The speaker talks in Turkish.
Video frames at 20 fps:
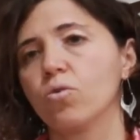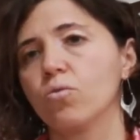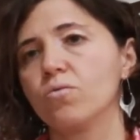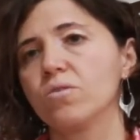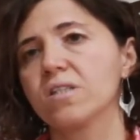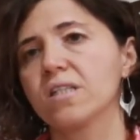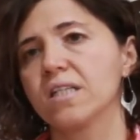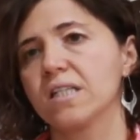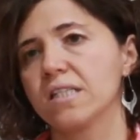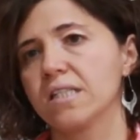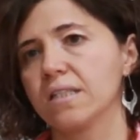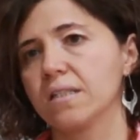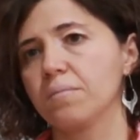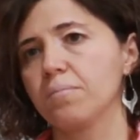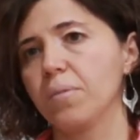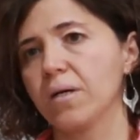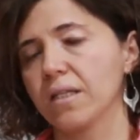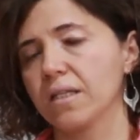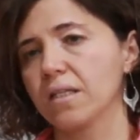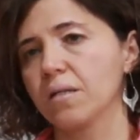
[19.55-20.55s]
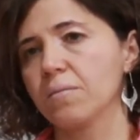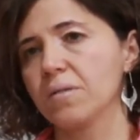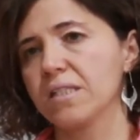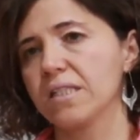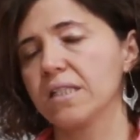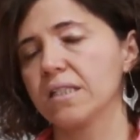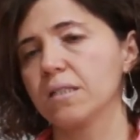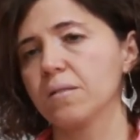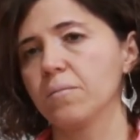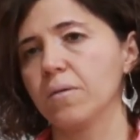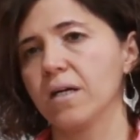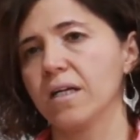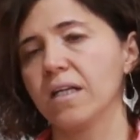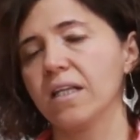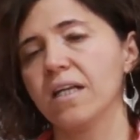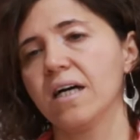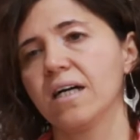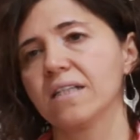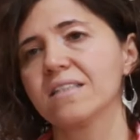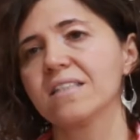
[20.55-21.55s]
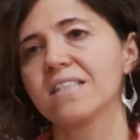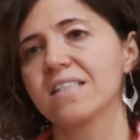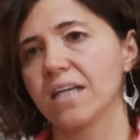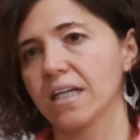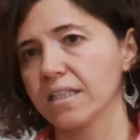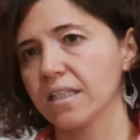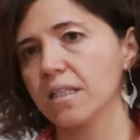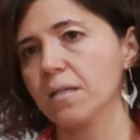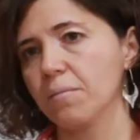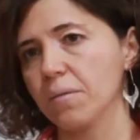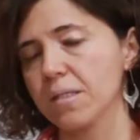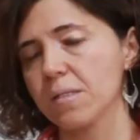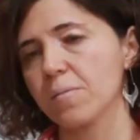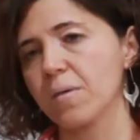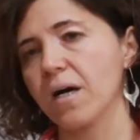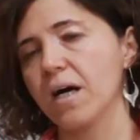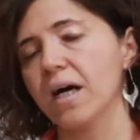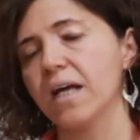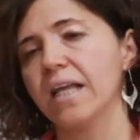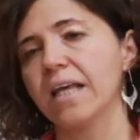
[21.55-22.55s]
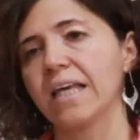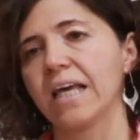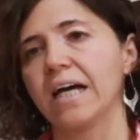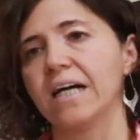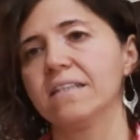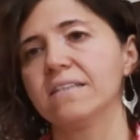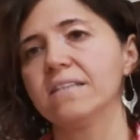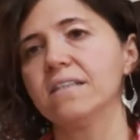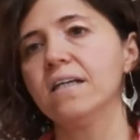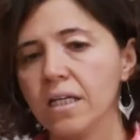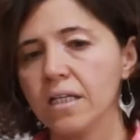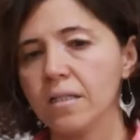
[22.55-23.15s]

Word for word: döviz krizinin patlaması itibariyle artık saklanamaz bir hale geldi.